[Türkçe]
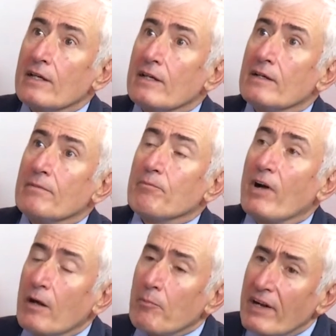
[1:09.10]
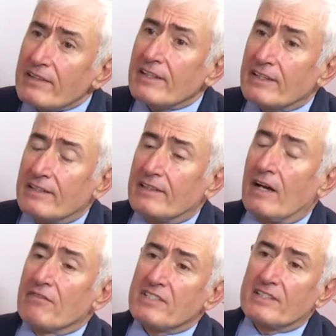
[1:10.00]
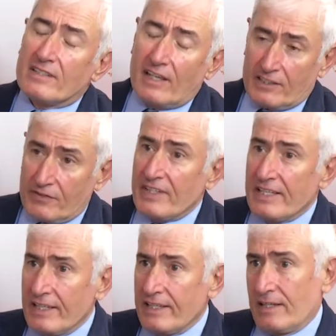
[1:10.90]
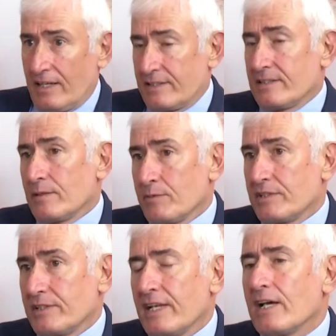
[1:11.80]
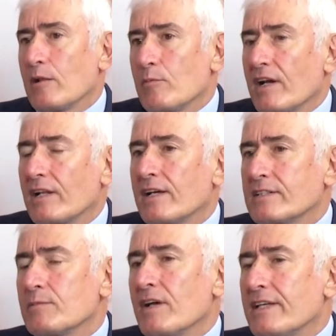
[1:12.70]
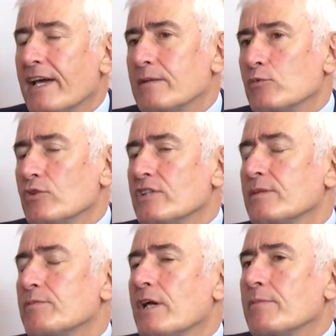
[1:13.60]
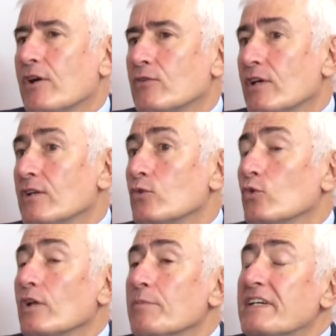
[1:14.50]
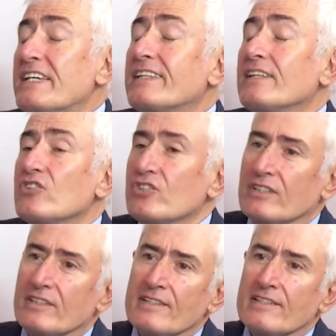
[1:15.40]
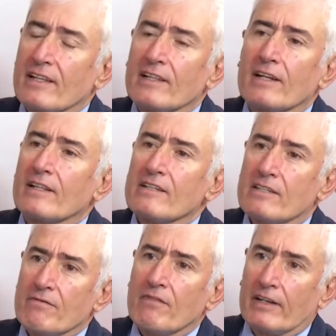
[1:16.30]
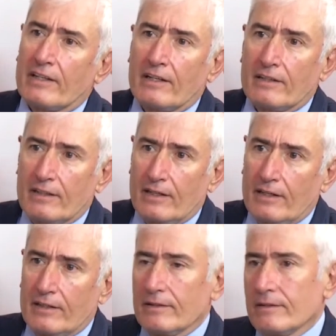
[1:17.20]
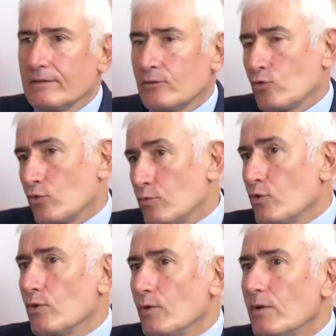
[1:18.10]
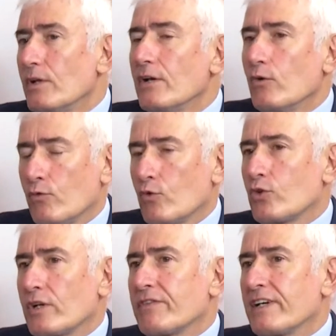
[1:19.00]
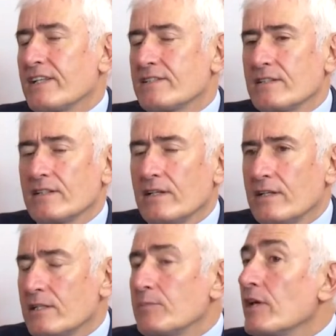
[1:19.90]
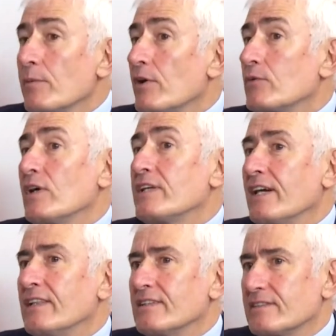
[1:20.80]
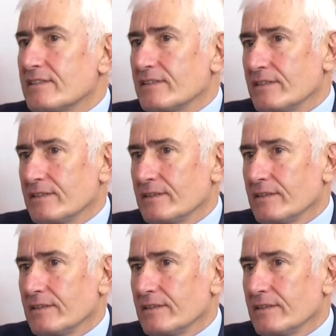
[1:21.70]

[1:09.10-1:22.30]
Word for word: Ee, AK Parti'deki tas- tasfiyeleri aslında bir ele almak lazım. Yani bugün Recep Tayyip Erdoğan'ın yola birlikte çıktığı insanlardan kim var yanında? Soru bu. O fotoğraf karesinde Recep Tayyip Erdoğan yalnız.